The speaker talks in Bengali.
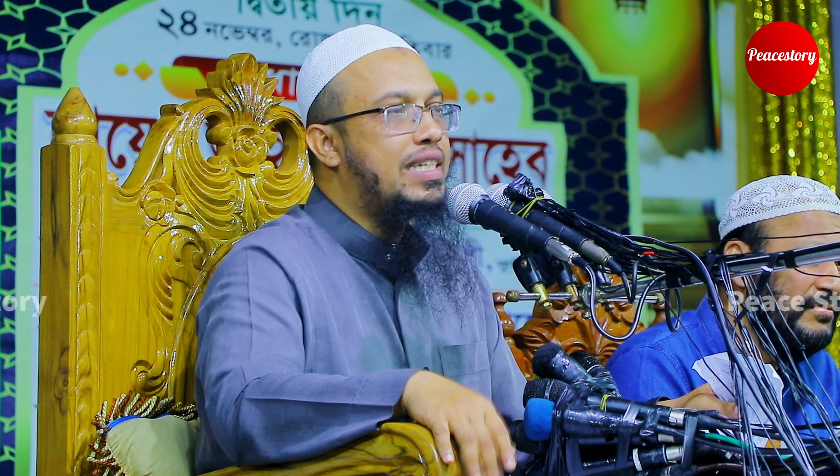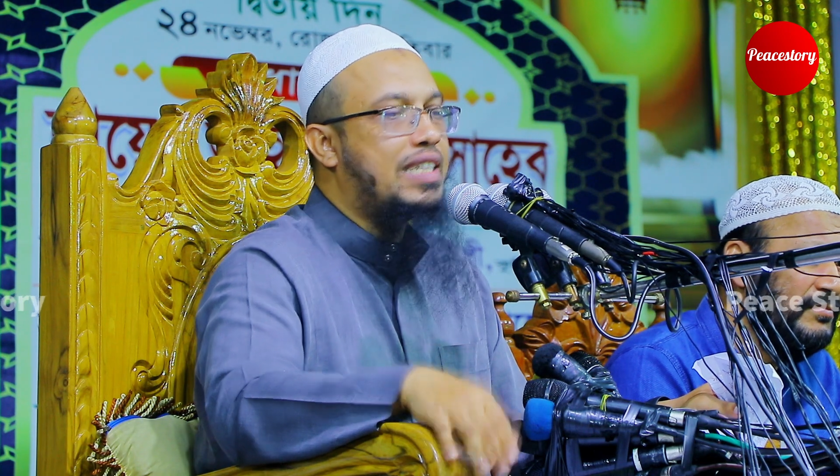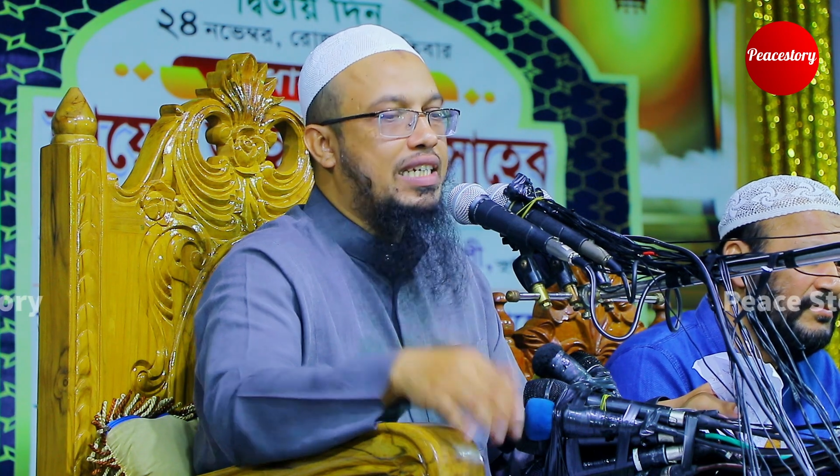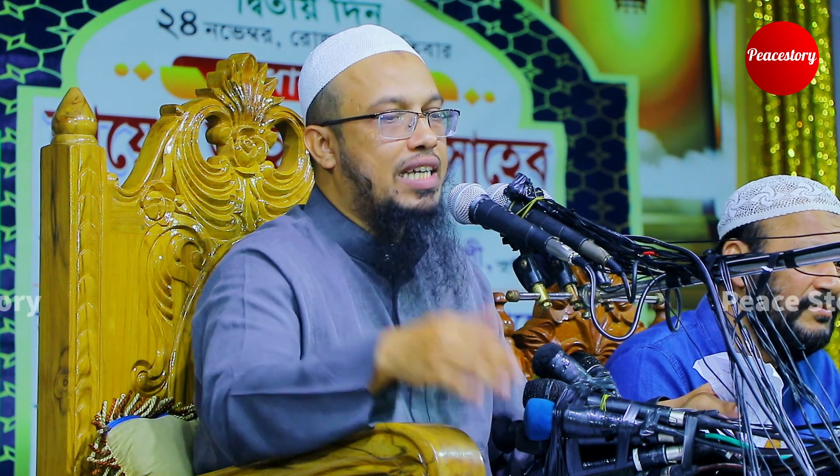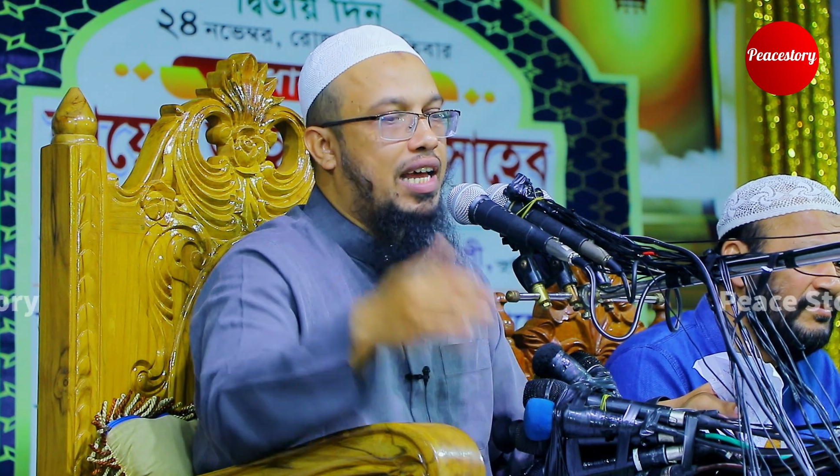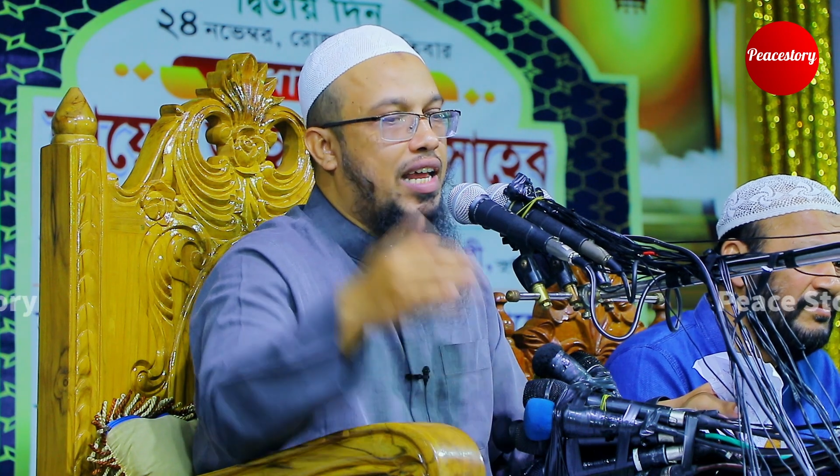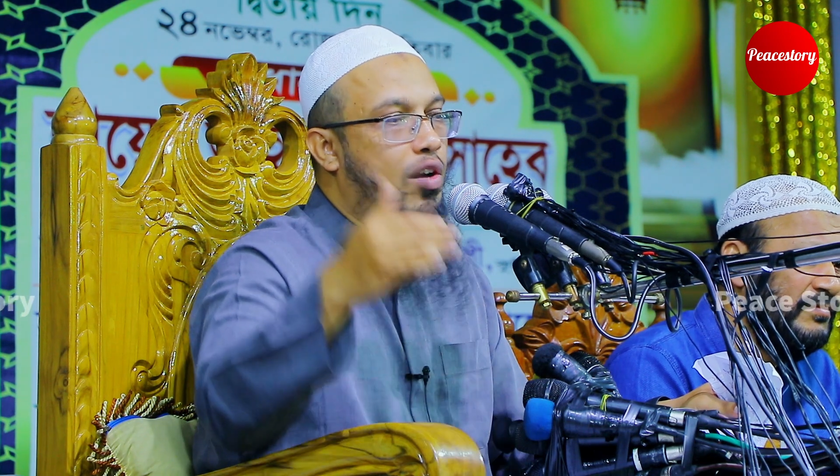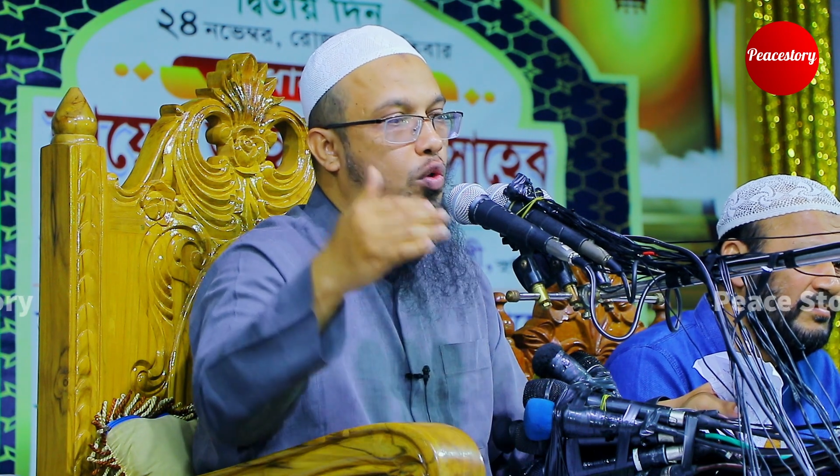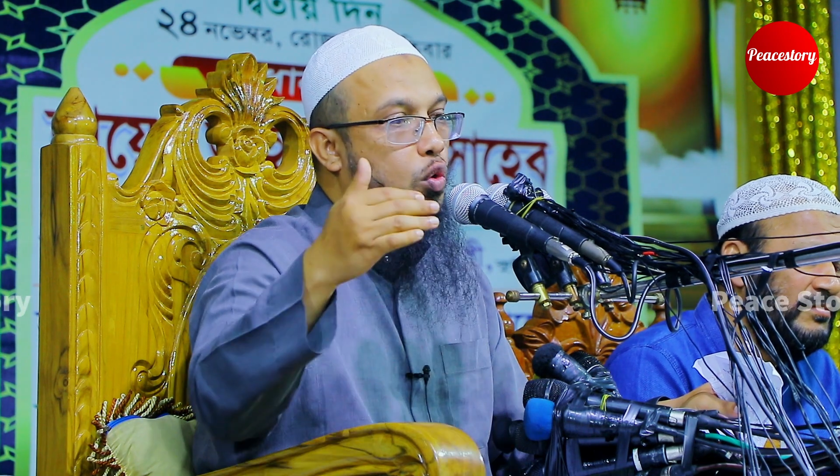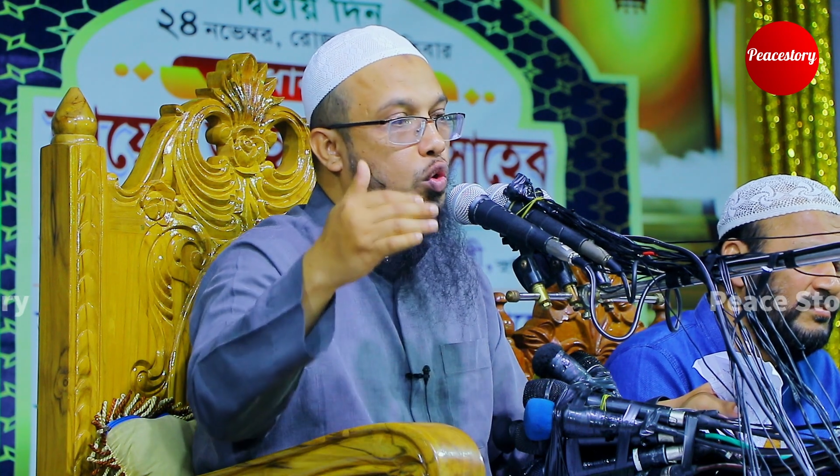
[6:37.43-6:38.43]
যেটার
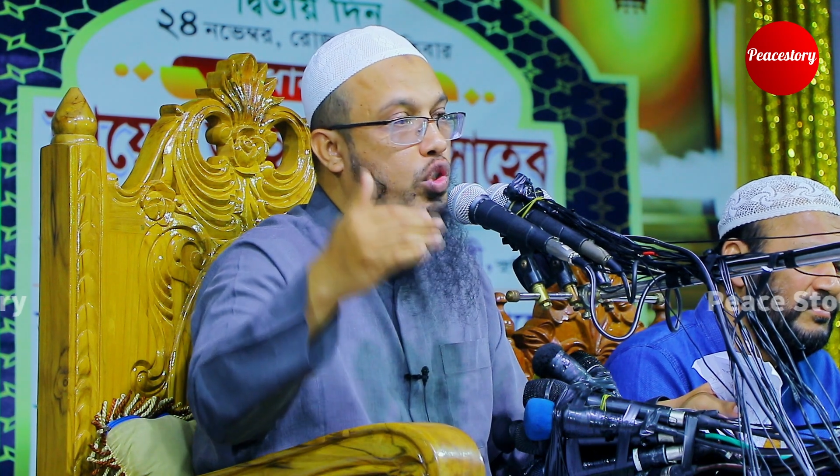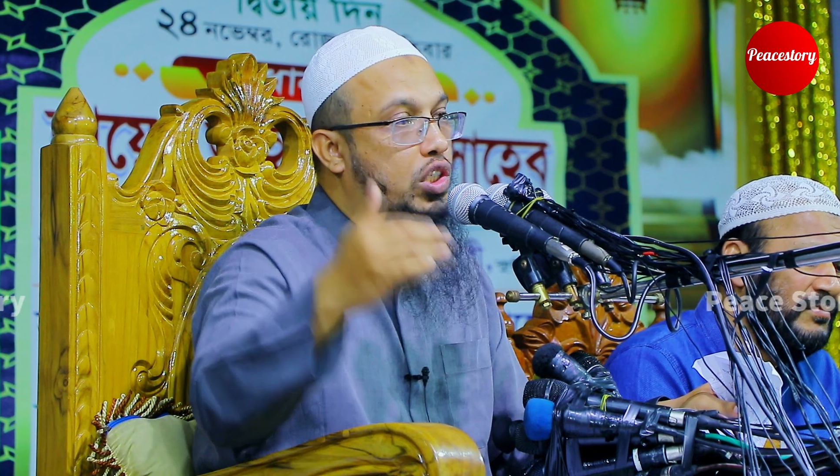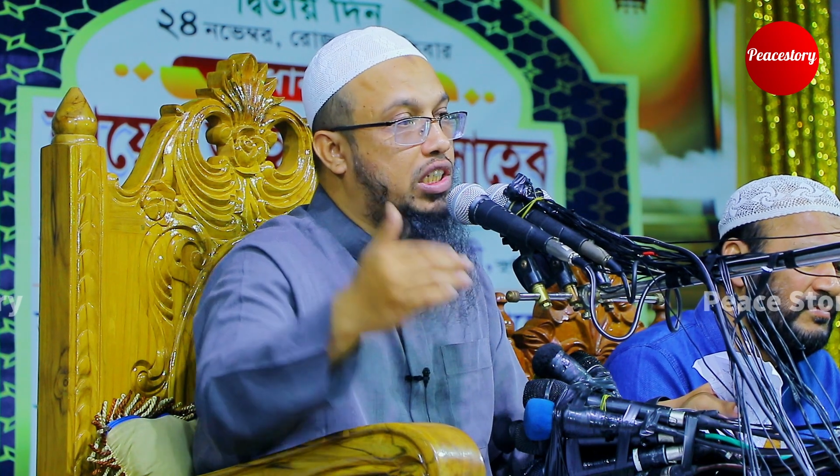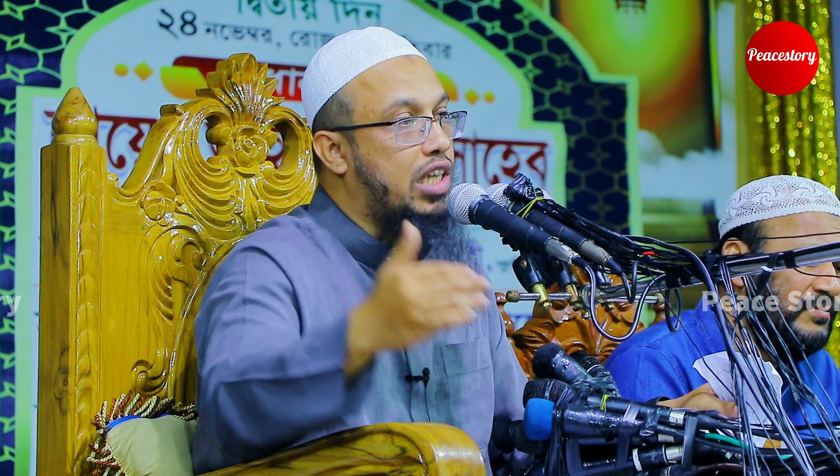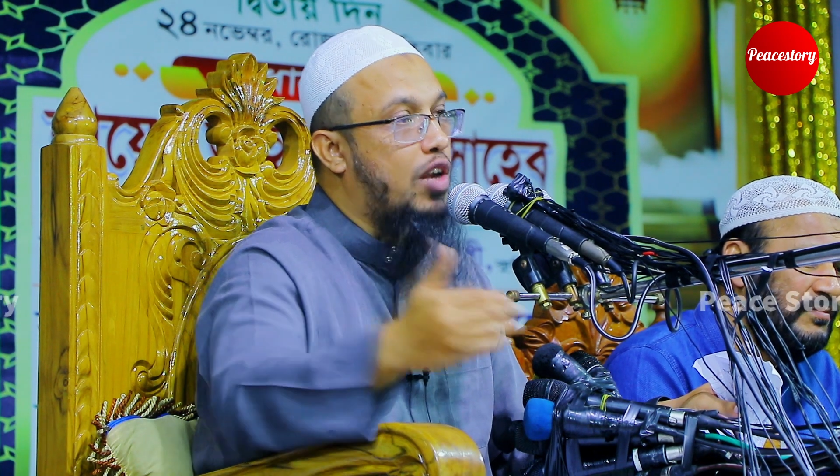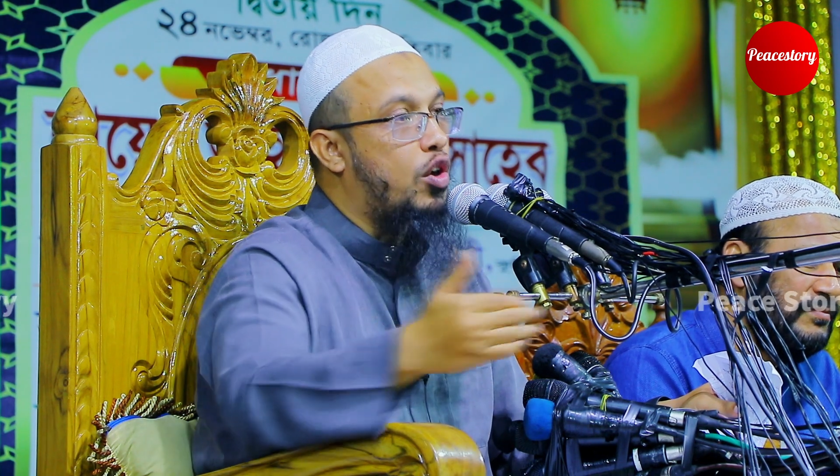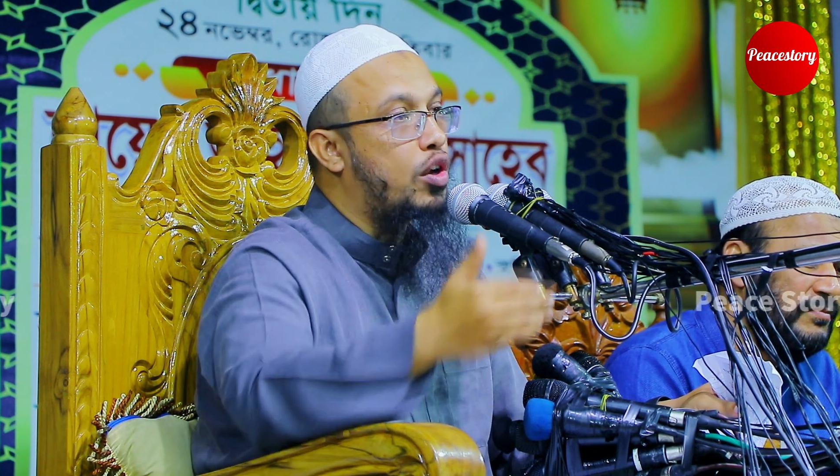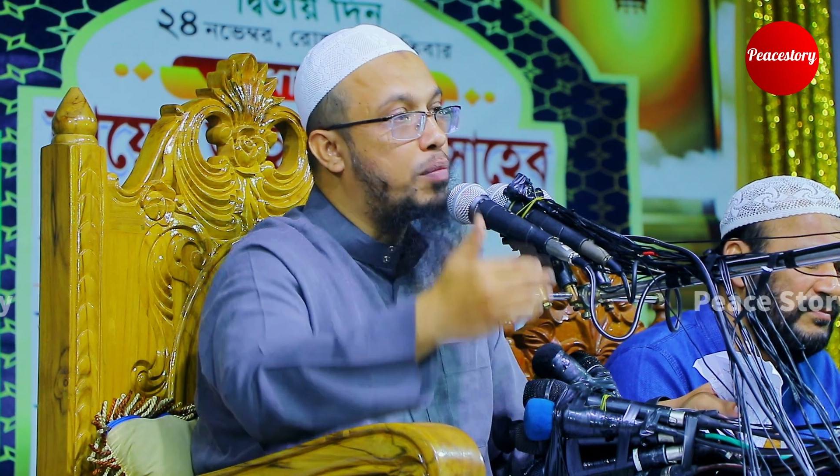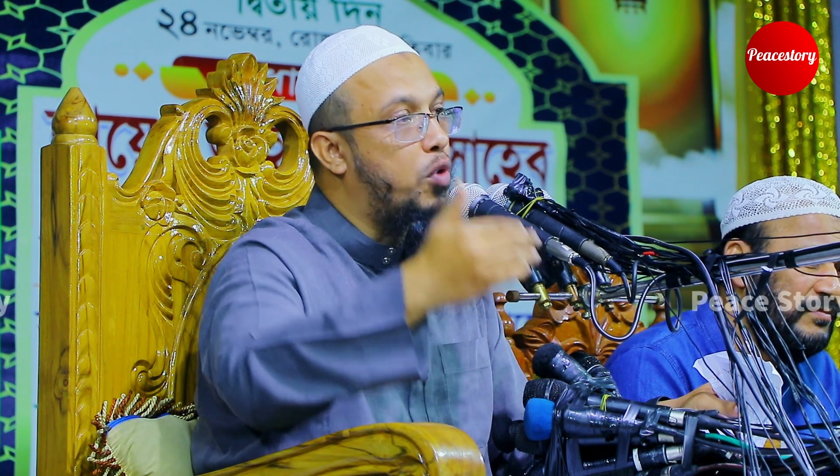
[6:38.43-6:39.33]
উচ্চারণ